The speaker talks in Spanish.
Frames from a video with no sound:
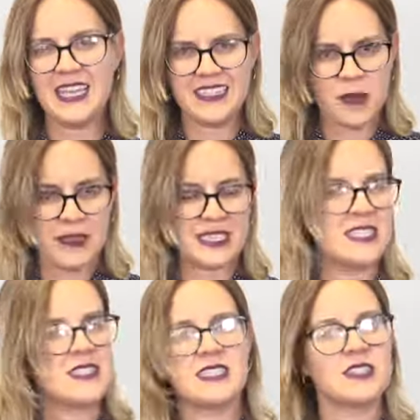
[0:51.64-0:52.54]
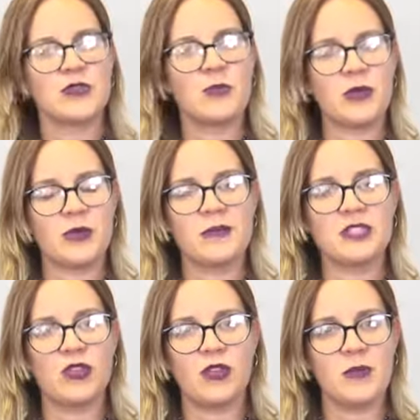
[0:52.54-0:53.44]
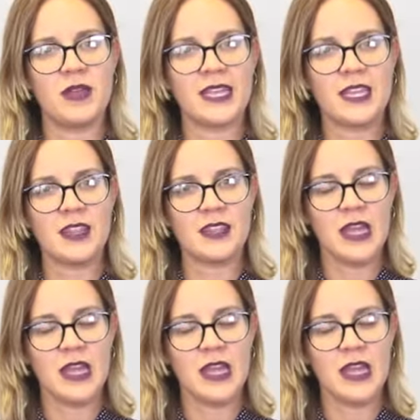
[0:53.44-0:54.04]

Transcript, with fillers: ¿Y te piensas que este es un problema solo de Madrid?